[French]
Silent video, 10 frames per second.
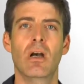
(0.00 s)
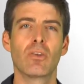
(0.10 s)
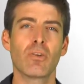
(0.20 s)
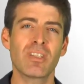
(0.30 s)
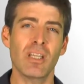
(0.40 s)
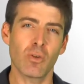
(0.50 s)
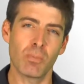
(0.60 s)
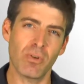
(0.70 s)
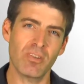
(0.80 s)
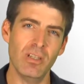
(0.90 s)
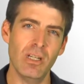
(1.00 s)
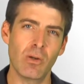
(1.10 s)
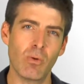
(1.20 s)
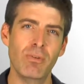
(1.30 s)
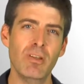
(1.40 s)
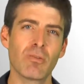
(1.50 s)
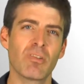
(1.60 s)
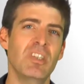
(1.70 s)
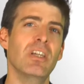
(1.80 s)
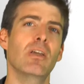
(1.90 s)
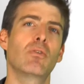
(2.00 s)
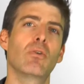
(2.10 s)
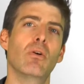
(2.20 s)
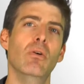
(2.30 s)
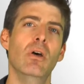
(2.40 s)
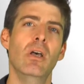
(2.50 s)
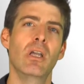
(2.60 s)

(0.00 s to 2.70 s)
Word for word: Dans ce cadre de pensée, les conflits sont si récurrents